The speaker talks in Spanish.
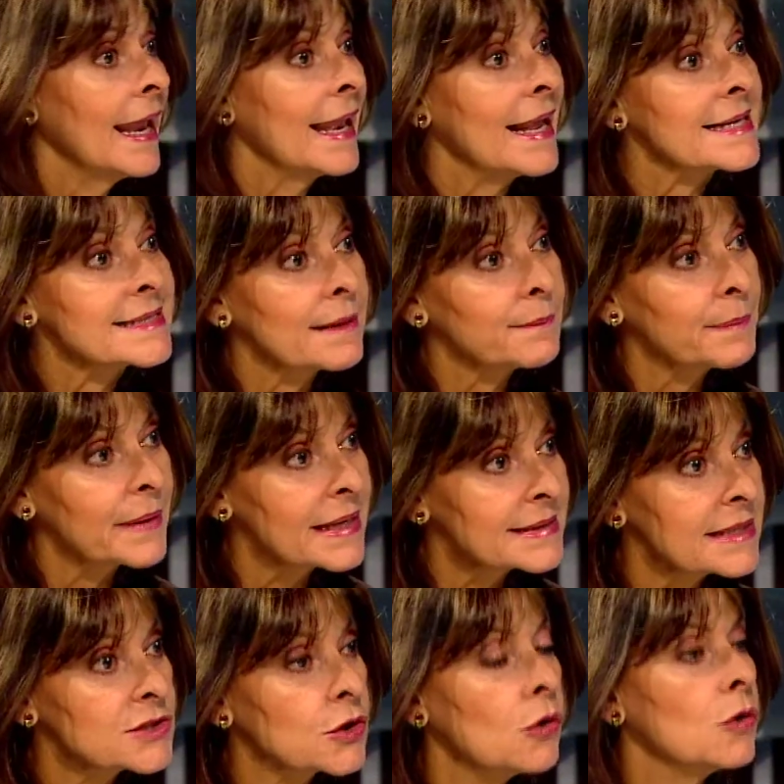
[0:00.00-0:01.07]
Las
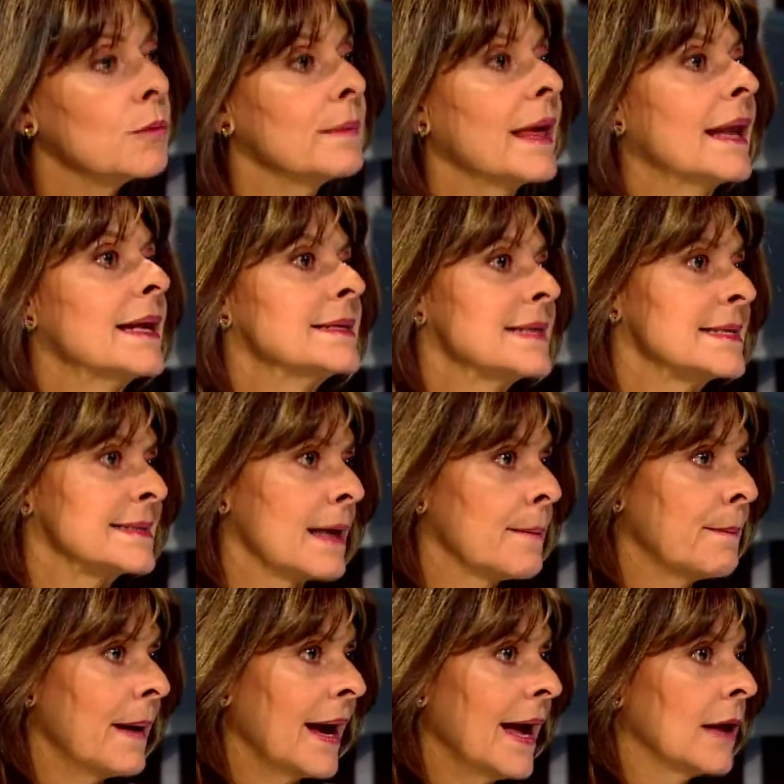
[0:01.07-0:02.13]
empresas colombianas
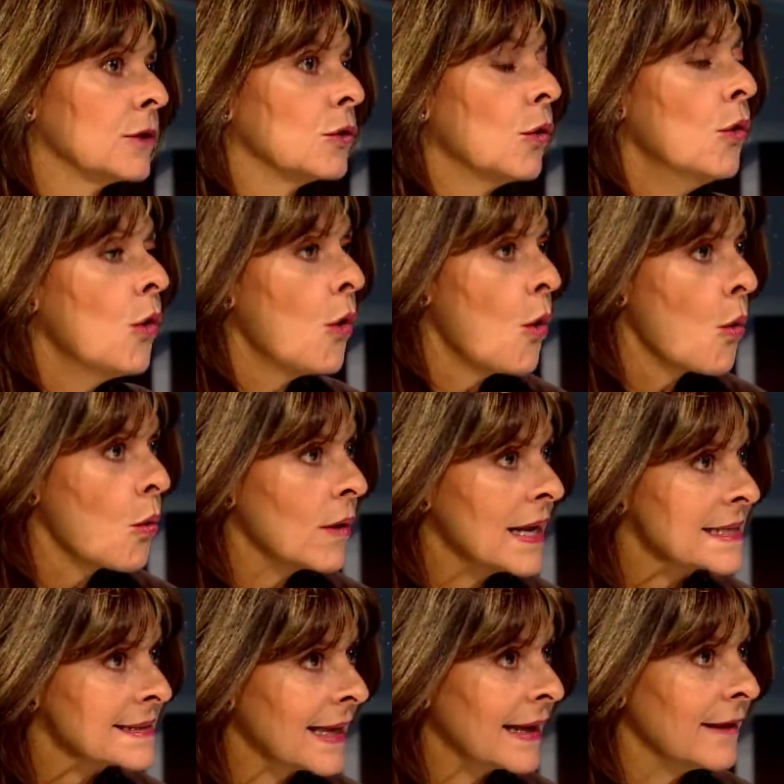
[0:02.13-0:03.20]
están pagando
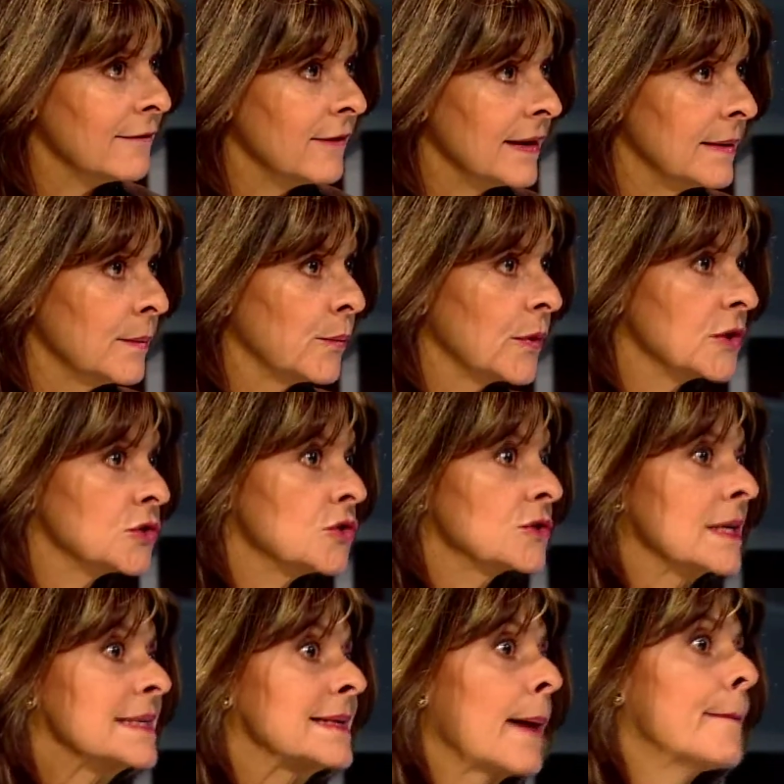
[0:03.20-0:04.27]
unas tarifas de impuestos
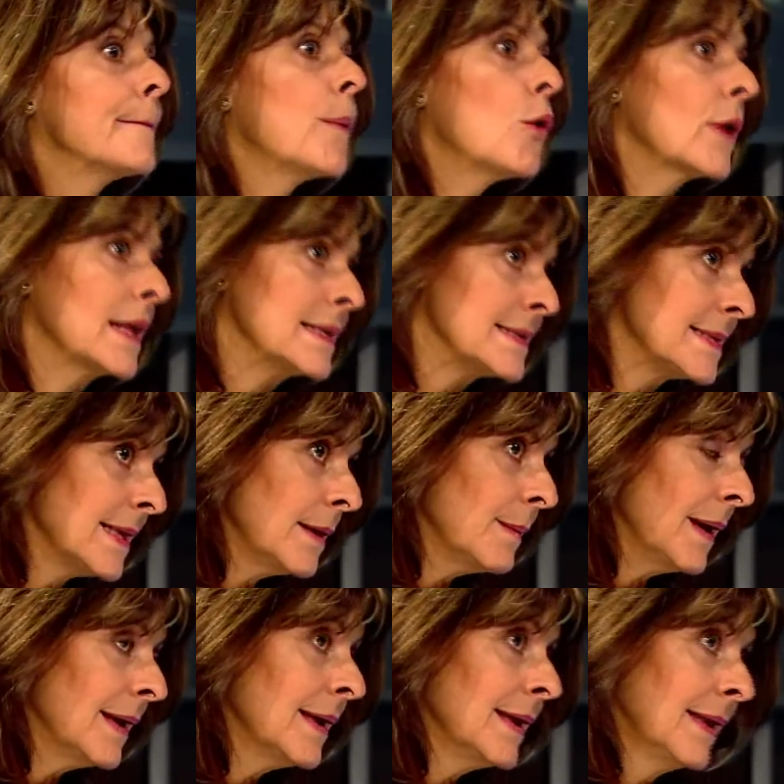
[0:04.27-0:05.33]
que están por
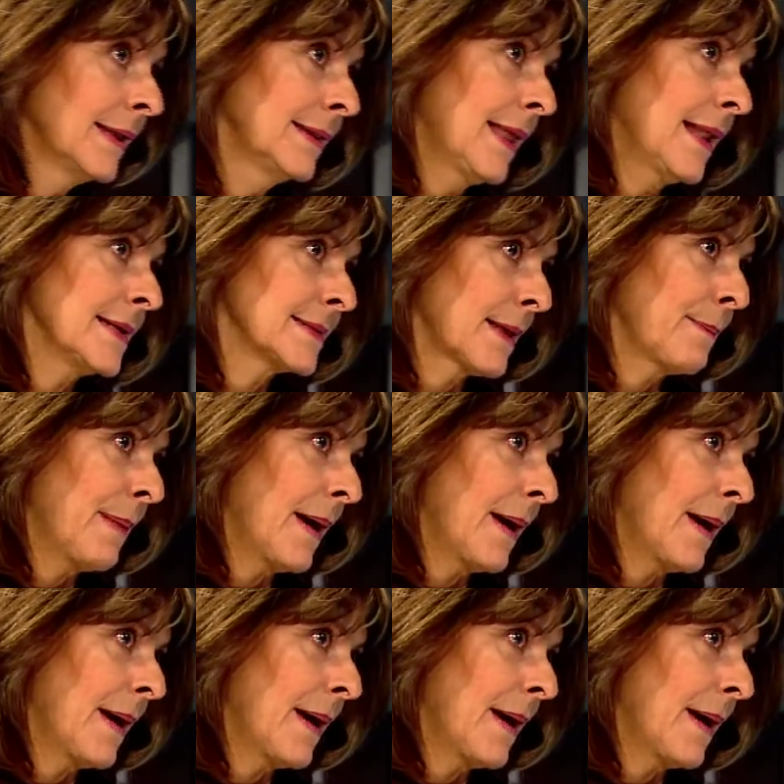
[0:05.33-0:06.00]
encima de las que